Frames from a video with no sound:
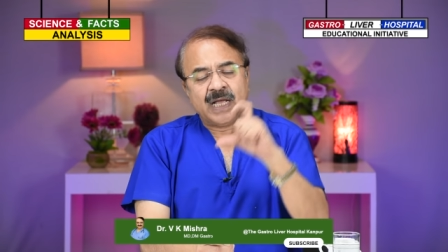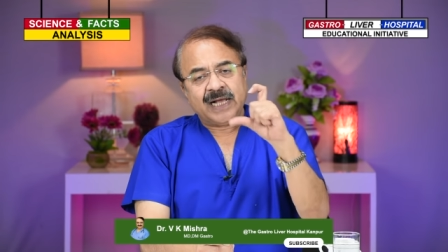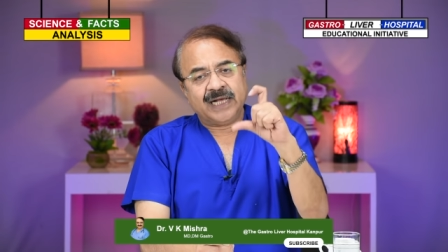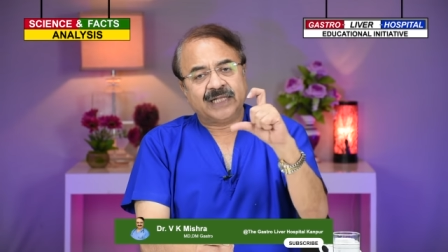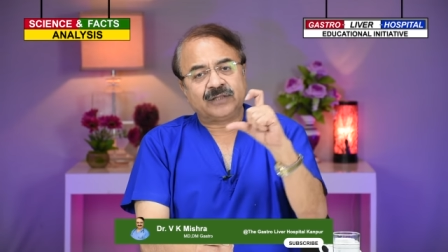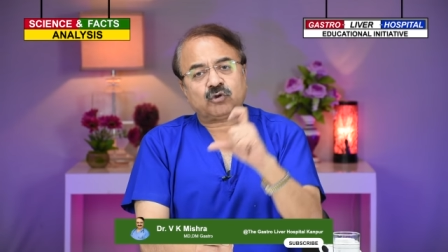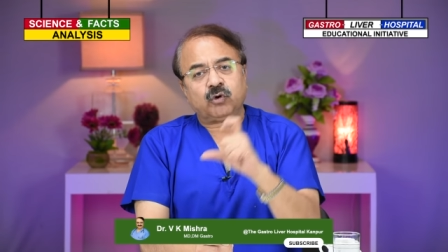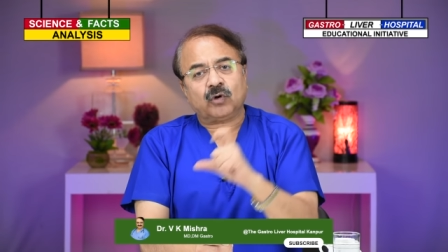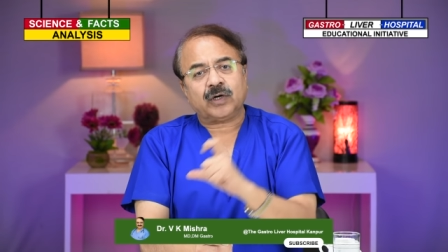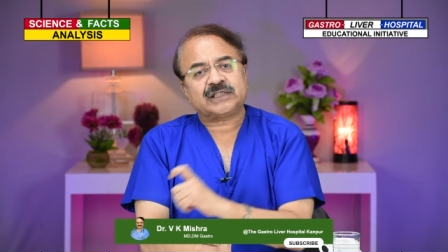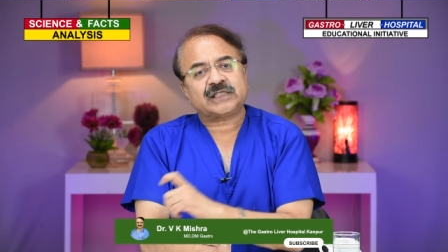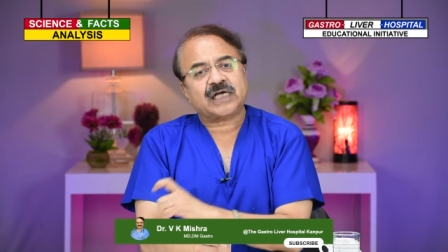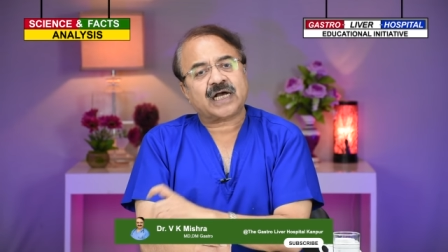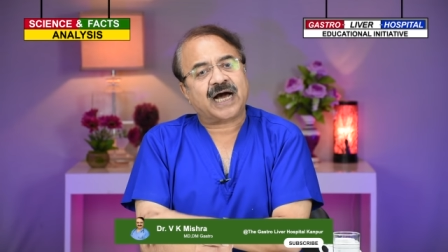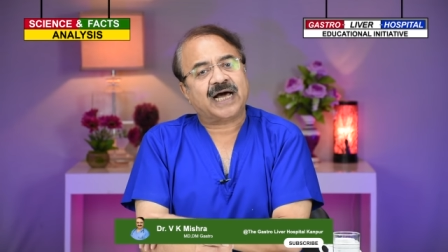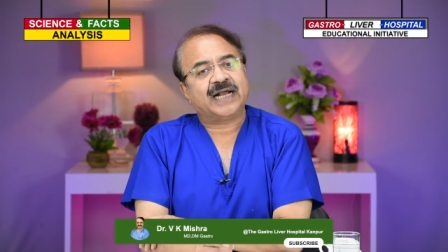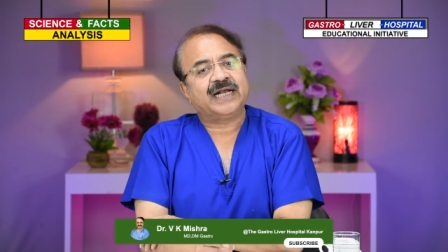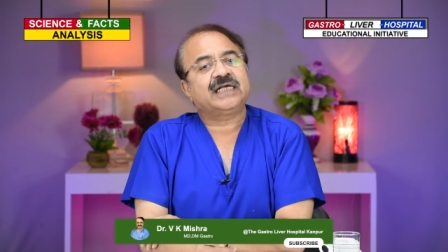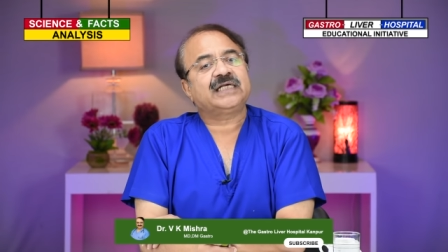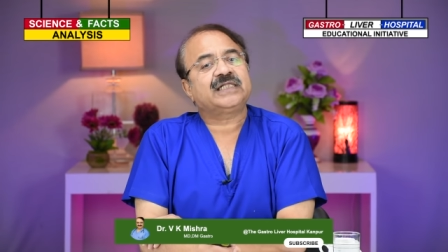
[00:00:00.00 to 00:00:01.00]
एंड थोड़ा सा
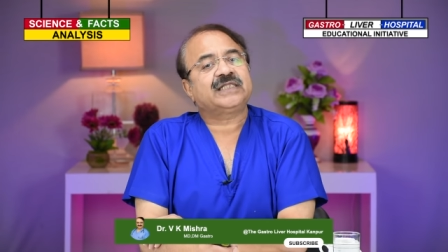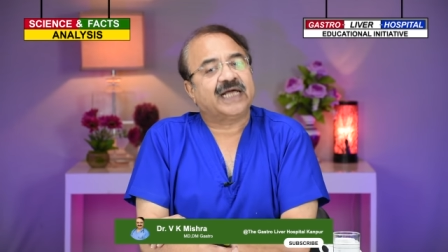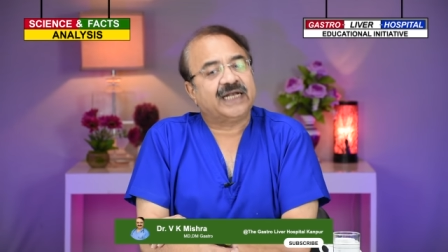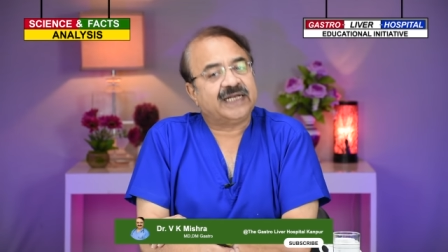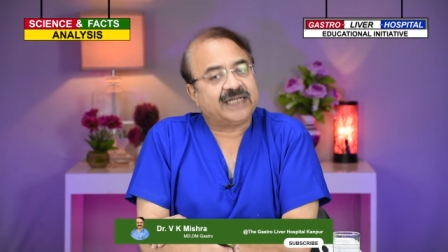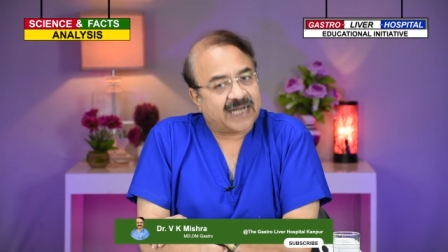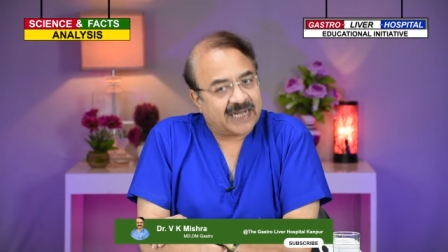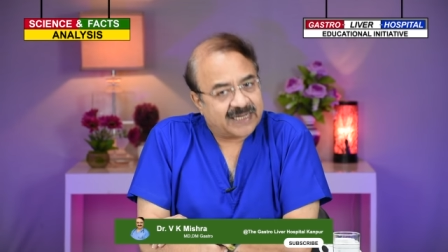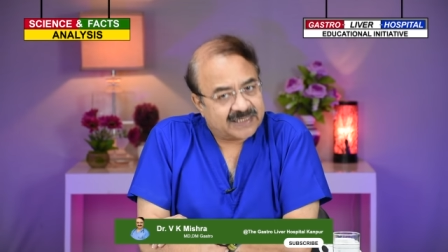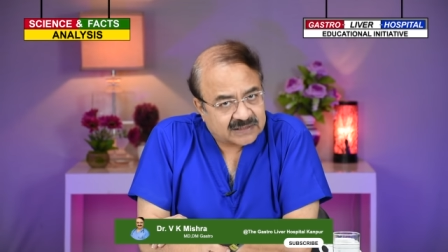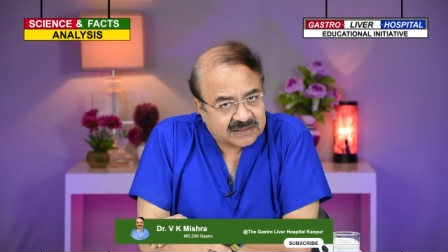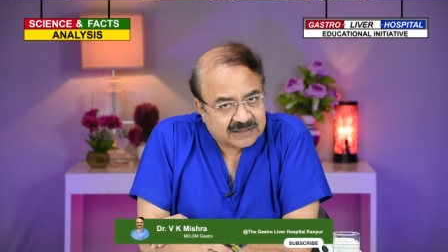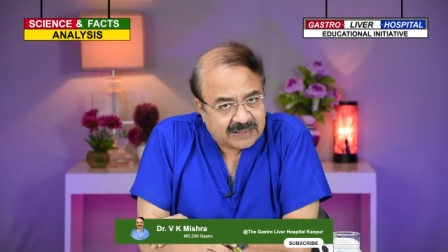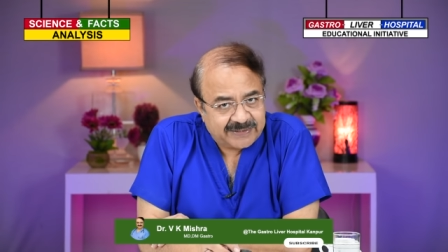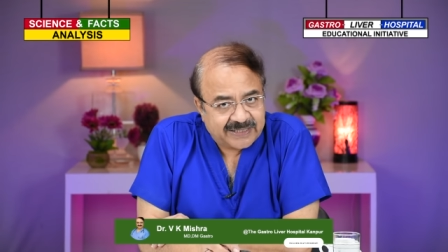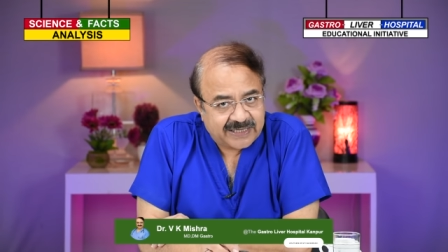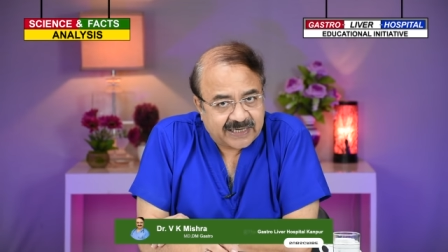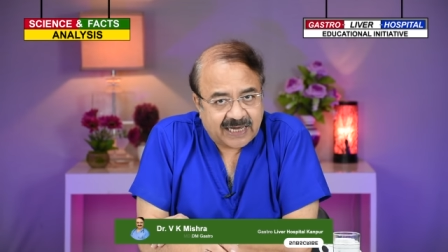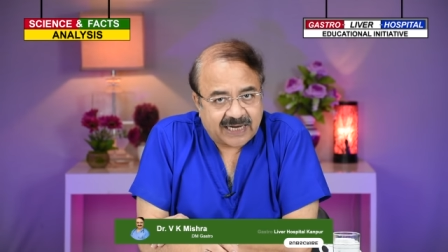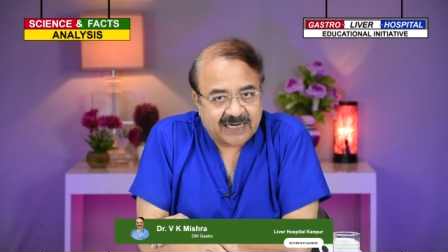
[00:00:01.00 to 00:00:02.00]
खाने की थैली का हिस्सा
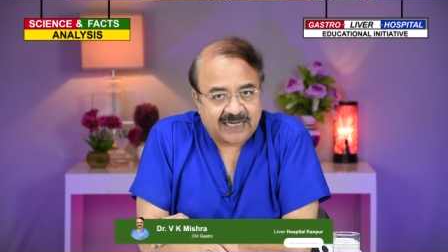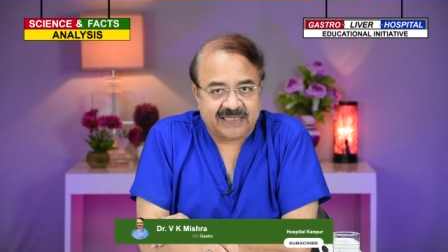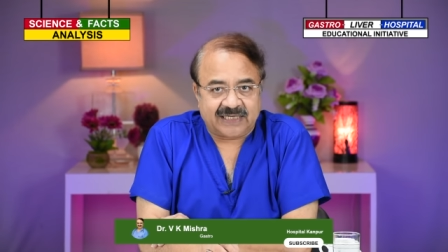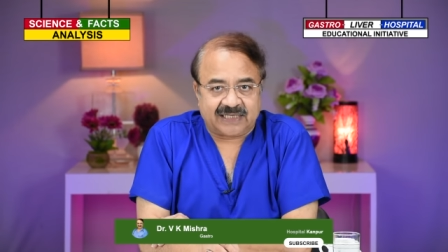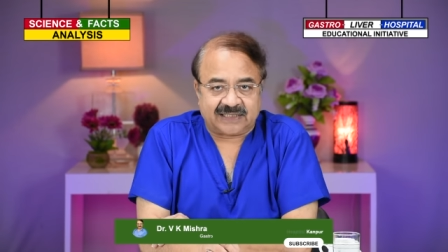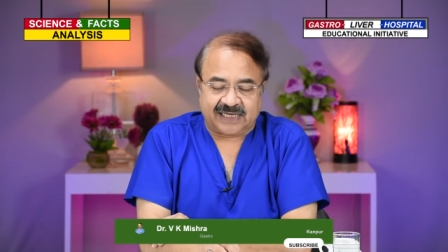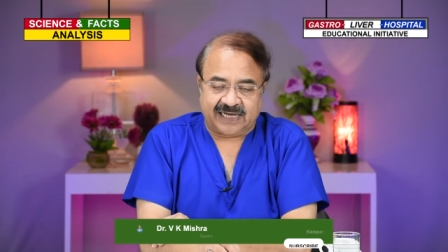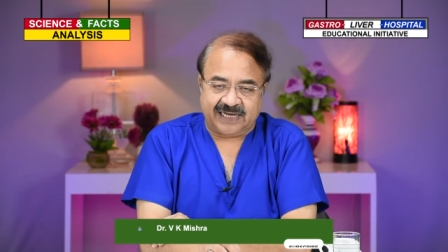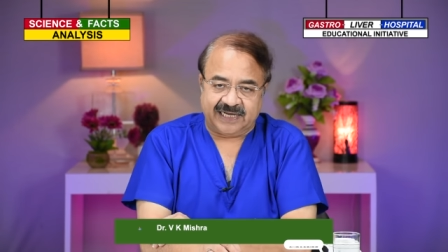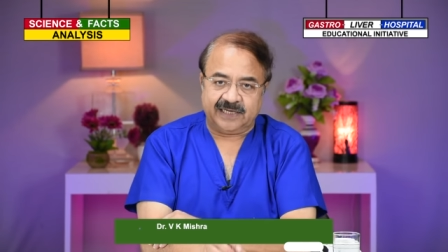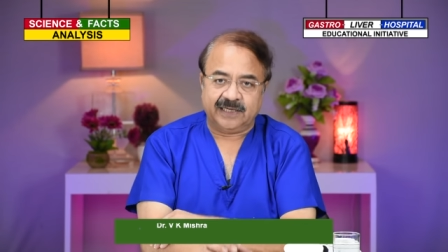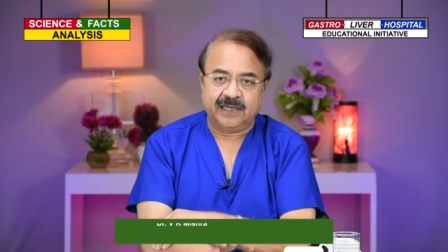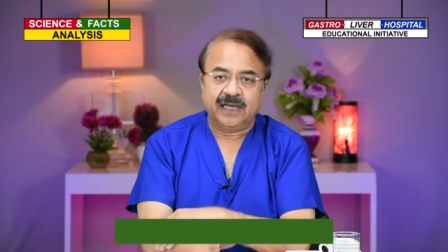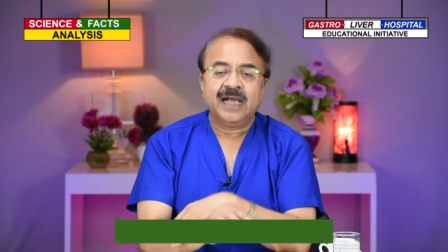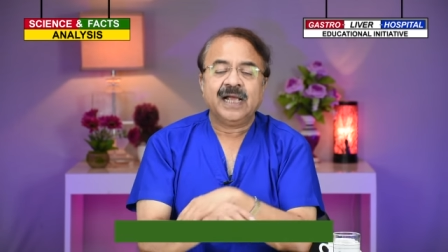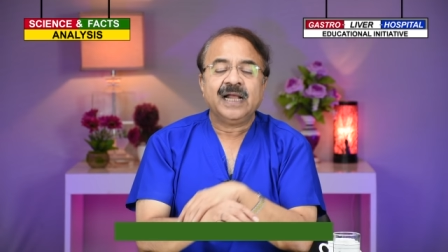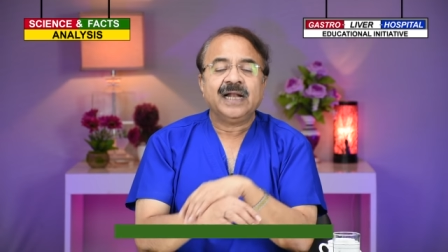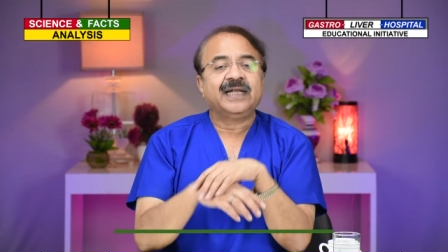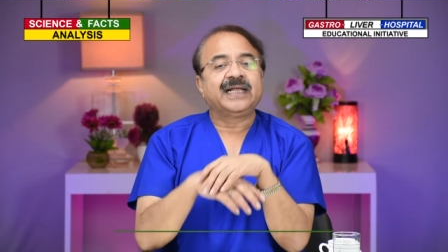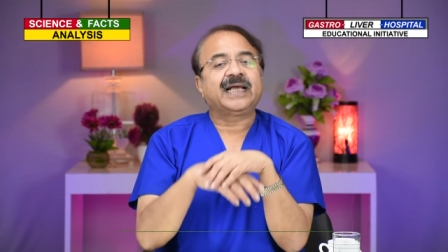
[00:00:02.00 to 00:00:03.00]
भी निकाला जाता है
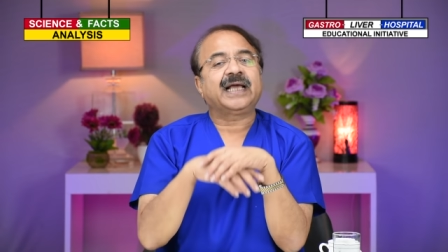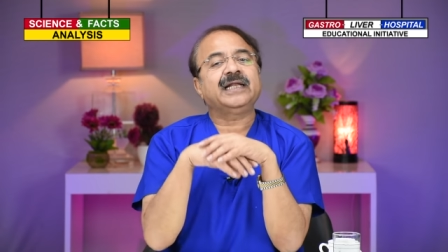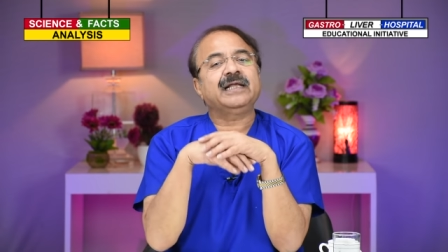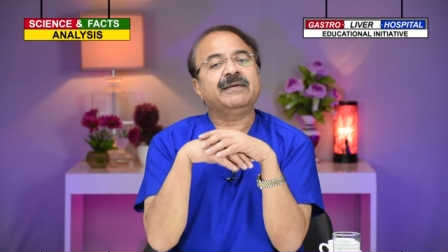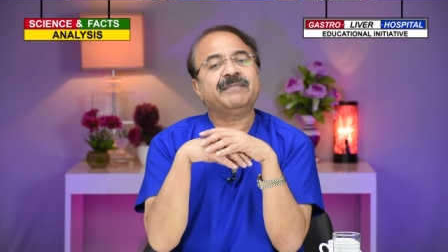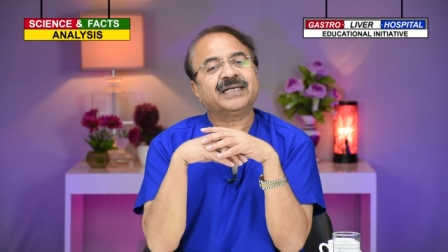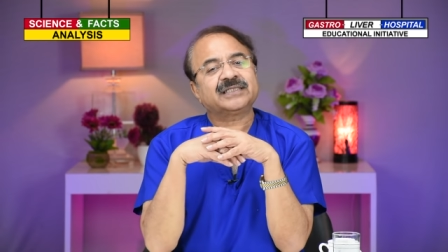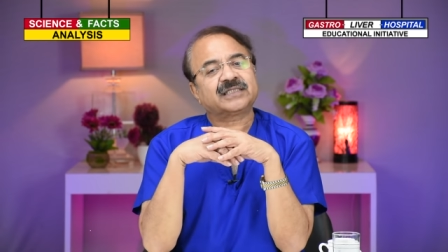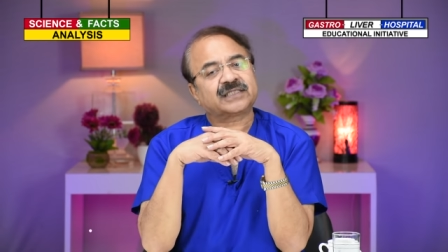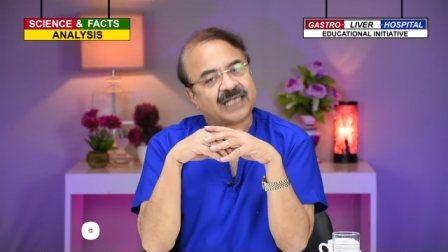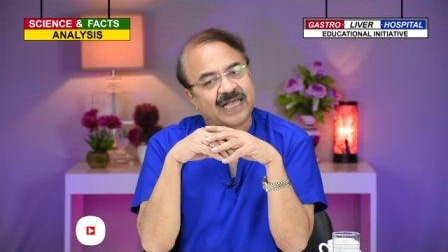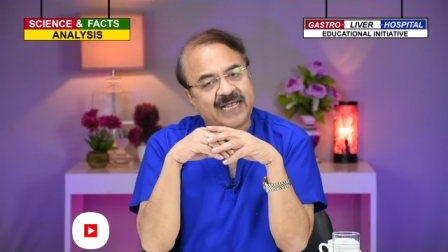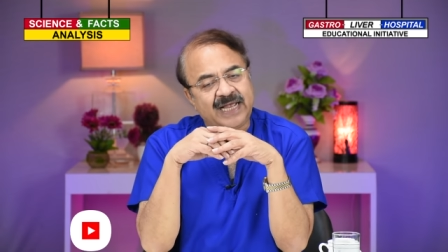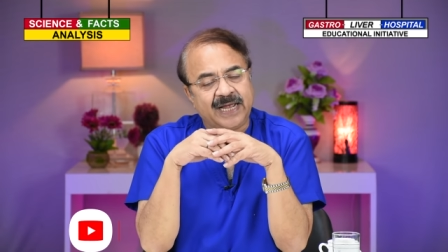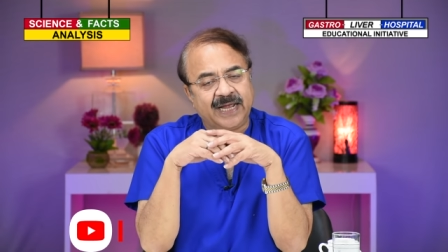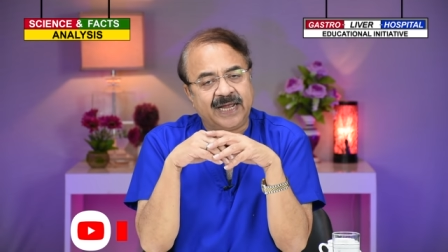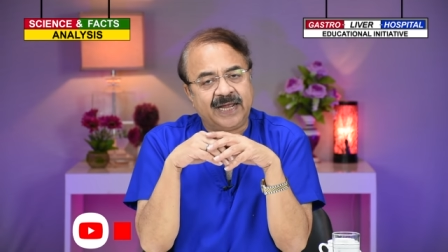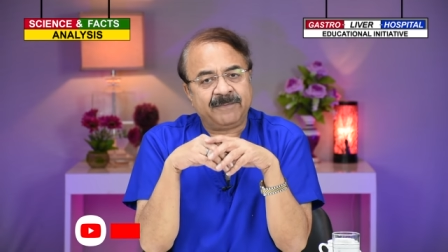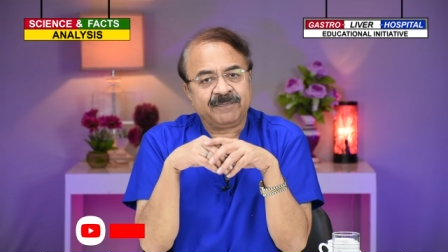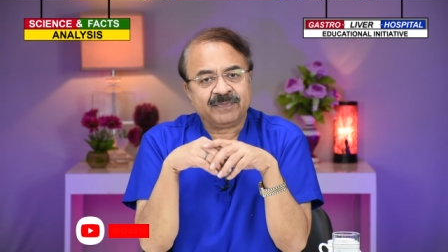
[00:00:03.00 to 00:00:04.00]
लेकिन ये बात सही
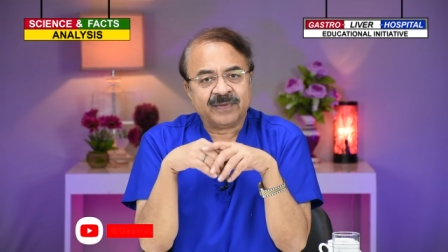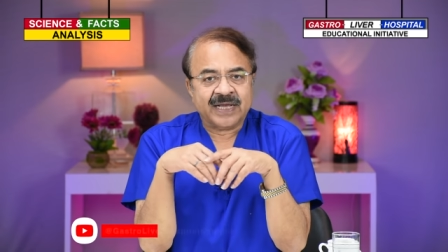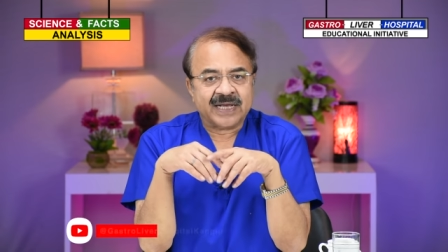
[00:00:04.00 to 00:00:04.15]
है